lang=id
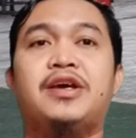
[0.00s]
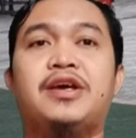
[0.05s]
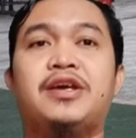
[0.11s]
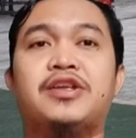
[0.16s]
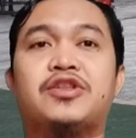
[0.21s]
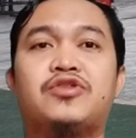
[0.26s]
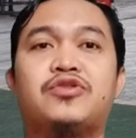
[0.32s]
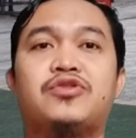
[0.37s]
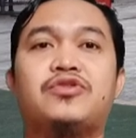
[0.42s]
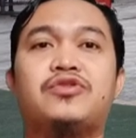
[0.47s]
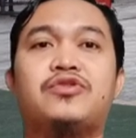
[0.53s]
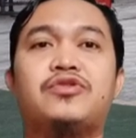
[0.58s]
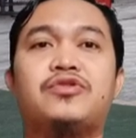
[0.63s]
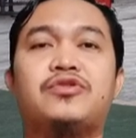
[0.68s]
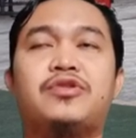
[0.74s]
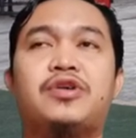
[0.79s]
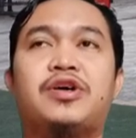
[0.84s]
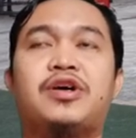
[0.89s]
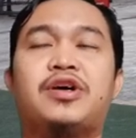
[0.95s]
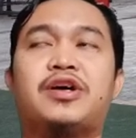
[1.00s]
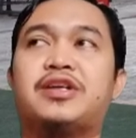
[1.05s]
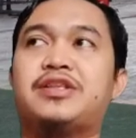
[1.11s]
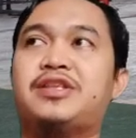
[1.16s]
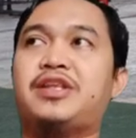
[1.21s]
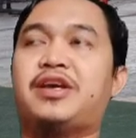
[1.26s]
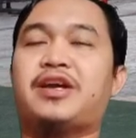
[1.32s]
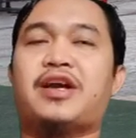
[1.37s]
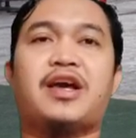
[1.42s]
itu uh,
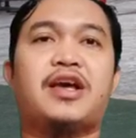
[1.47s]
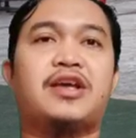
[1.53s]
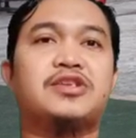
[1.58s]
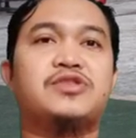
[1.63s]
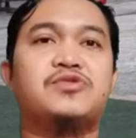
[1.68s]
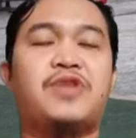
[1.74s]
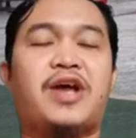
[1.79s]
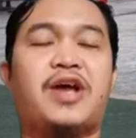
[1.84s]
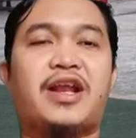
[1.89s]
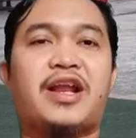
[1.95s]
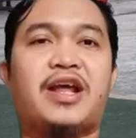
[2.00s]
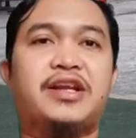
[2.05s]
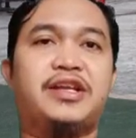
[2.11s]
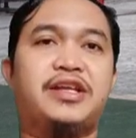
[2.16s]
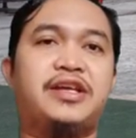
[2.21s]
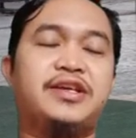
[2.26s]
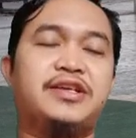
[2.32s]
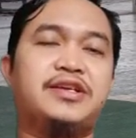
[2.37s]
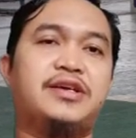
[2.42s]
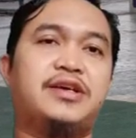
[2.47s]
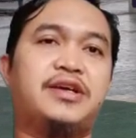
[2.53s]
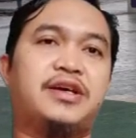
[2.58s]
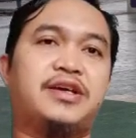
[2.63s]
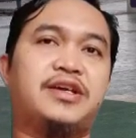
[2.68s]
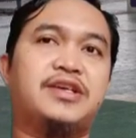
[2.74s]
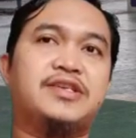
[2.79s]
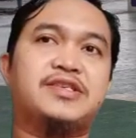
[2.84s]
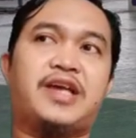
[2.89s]
ketika sudah running
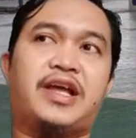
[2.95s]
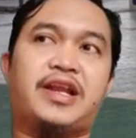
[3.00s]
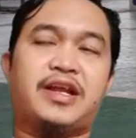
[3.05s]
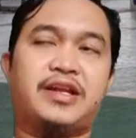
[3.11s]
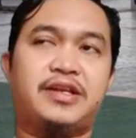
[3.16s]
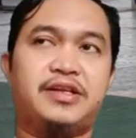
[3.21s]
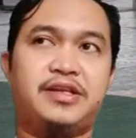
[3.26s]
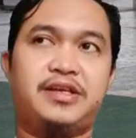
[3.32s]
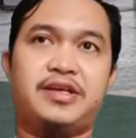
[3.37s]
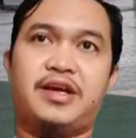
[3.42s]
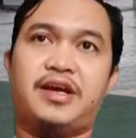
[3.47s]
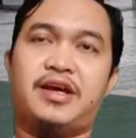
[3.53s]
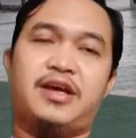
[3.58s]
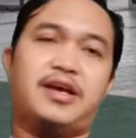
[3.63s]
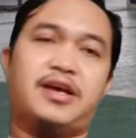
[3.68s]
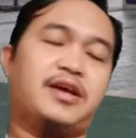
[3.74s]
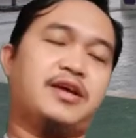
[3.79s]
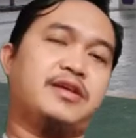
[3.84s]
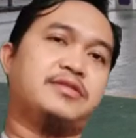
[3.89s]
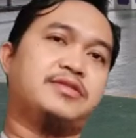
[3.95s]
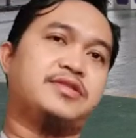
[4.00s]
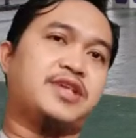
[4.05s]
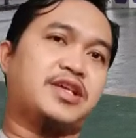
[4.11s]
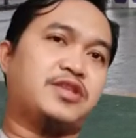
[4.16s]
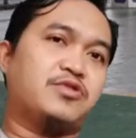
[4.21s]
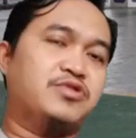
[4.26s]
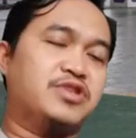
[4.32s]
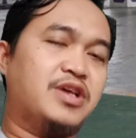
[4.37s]
uh, kisaran dia
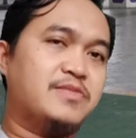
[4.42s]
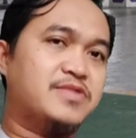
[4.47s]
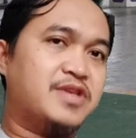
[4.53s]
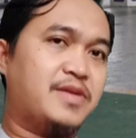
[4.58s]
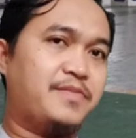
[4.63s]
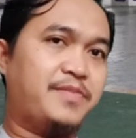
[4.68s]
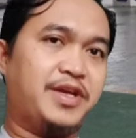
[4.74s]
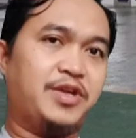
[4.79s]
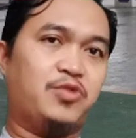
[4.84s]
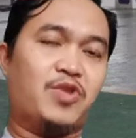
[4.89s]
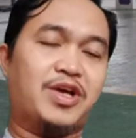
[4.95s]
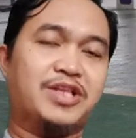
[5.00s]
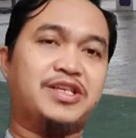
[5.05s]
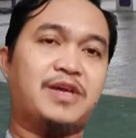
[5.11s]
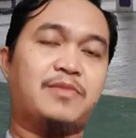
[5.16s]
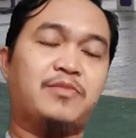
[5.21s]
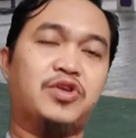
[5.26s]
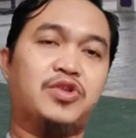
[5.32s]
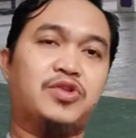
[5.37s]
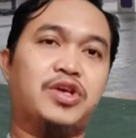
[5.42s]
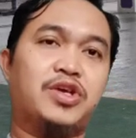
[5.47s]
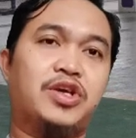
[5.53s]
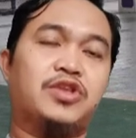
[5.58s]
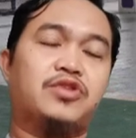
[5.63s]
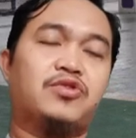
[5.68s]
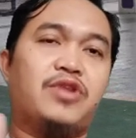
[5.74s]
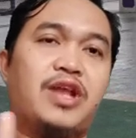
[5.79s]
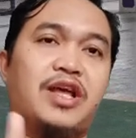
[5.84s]
satu jam sampai dua jam gitu ya
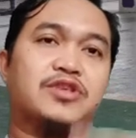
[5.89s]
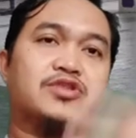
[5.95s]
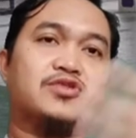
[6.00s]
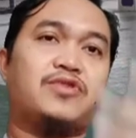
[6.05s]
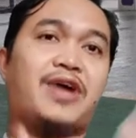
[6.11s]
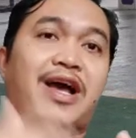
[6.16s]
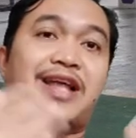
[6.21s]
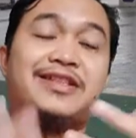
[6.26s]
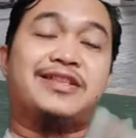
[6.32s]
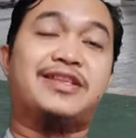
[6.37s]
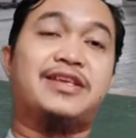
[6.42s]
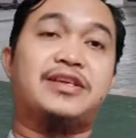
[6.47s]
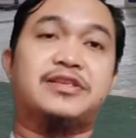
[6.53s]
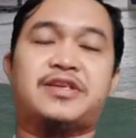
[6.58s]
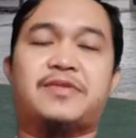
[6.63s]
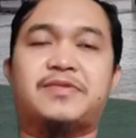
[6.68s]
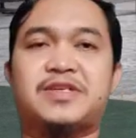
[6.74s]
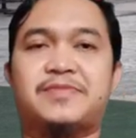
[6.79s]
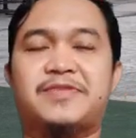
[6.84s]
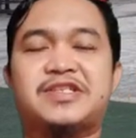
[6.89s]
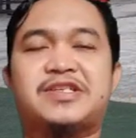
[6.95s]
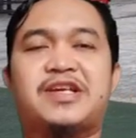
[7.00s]
itu langsung hunting sahabat-sahabat